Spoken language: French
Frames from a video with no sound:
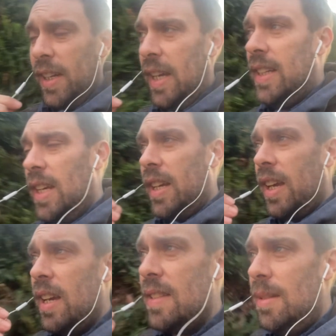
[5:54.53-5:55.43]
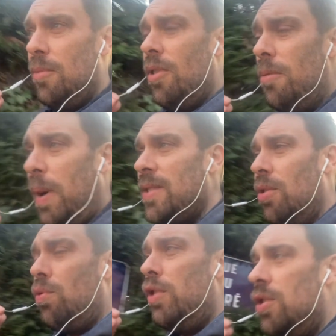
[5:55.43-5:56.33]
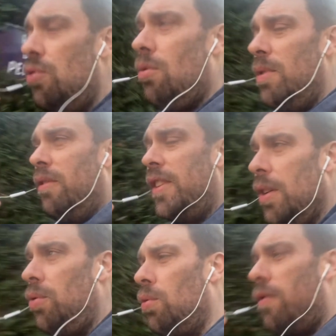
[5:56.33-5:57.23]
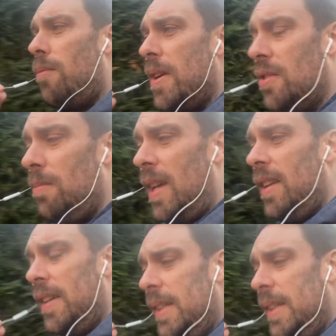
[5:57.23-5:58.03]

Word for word: et qui écrit quasiment, euh, presque tous les jours, mais on va dire deux, trois fois par semaine,